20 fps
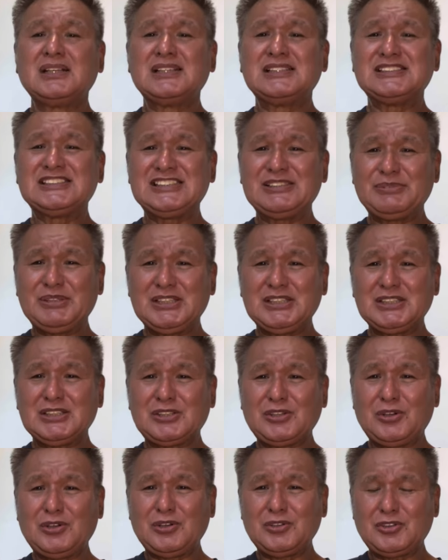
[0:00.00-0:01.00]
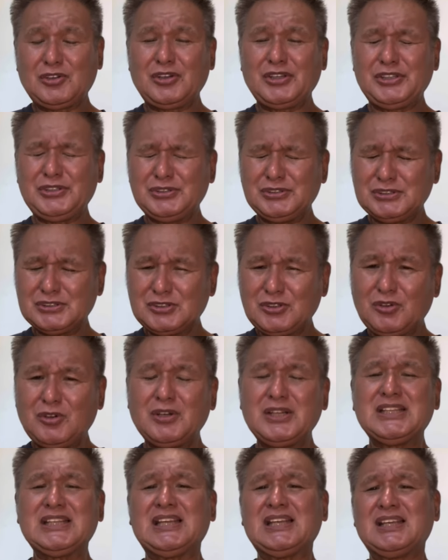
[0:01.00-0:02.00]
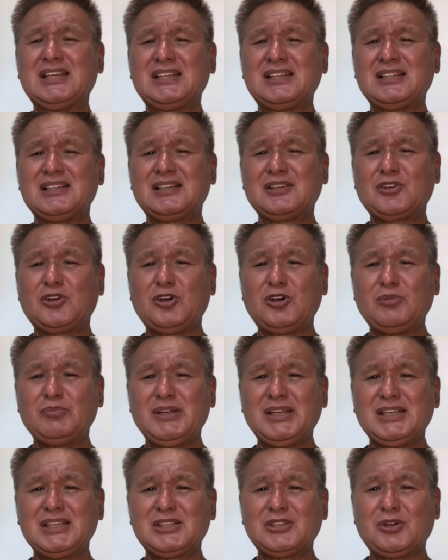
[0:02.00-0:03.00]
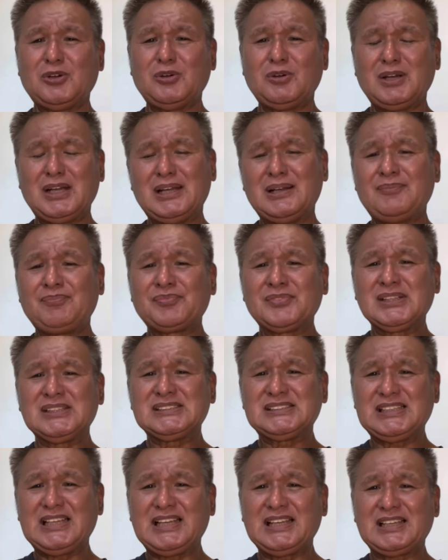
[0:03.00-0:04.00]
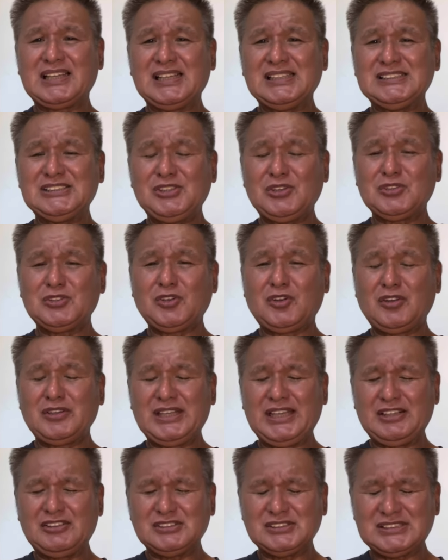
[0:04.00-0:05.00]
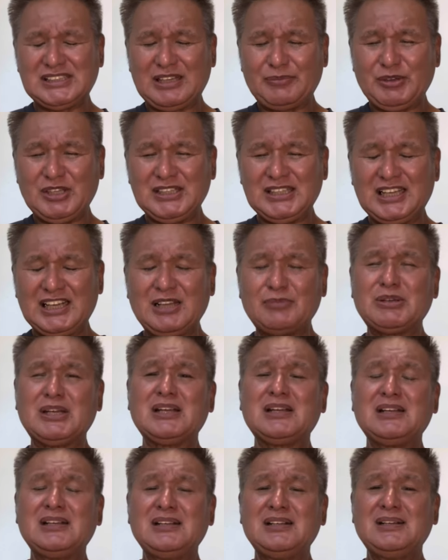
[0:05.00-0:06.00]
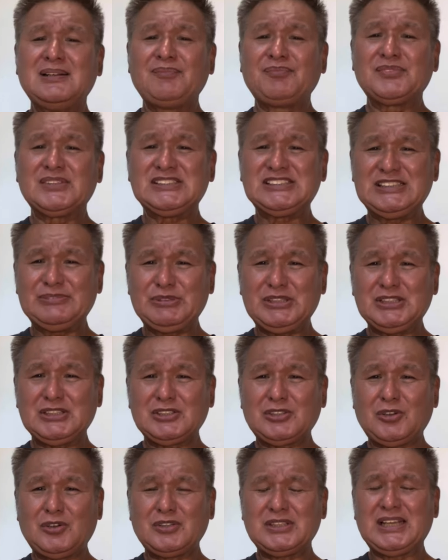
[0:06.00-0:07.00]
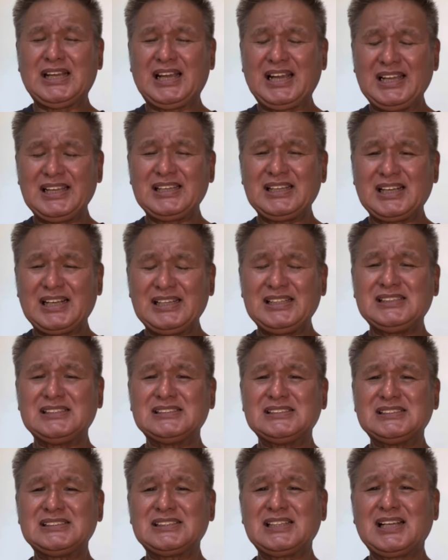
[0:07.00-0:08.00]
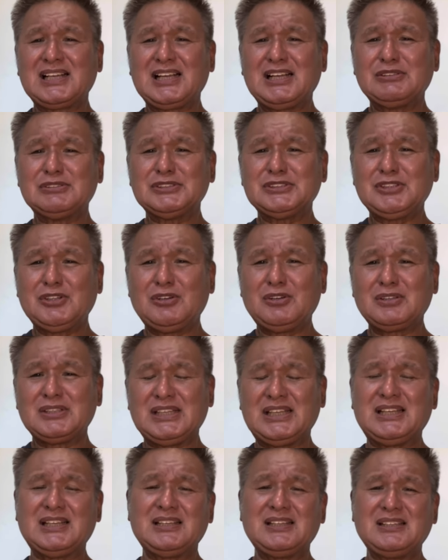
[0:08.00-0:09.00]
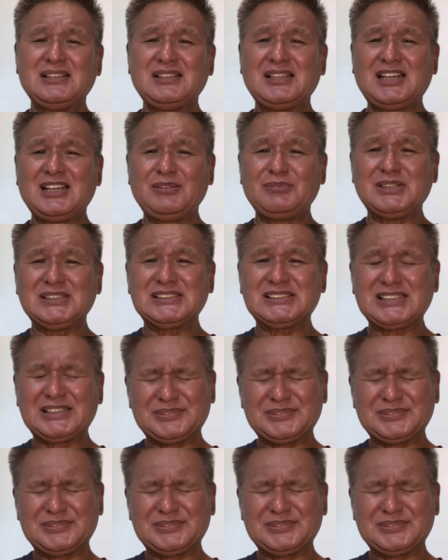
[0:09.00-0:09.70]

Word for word: 自民党の言う通りに公明党は政権与党にいるためならば自民党にはいはい従うようになりまし